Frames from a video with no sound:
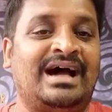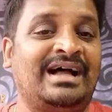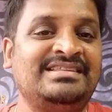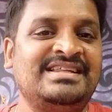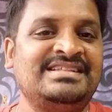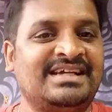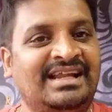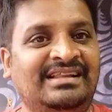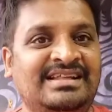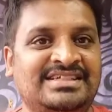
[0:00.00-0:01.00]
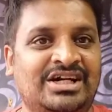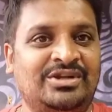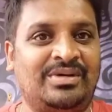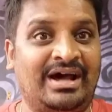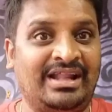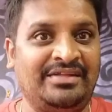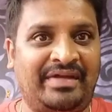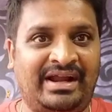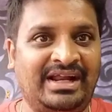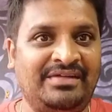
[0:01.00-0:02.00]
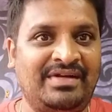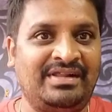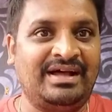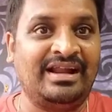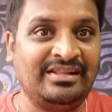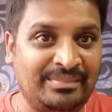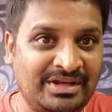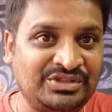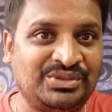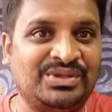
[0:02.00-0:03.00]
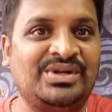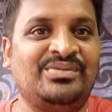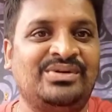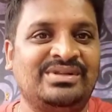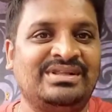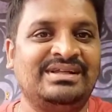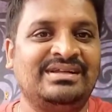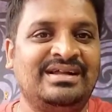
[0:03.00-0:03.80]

ఆచరించగలిగితే చాలు ఆనందం ఎక్కడికి వెళ్ళదు ఆనందం మన చుట్టూనే ఉంటుంది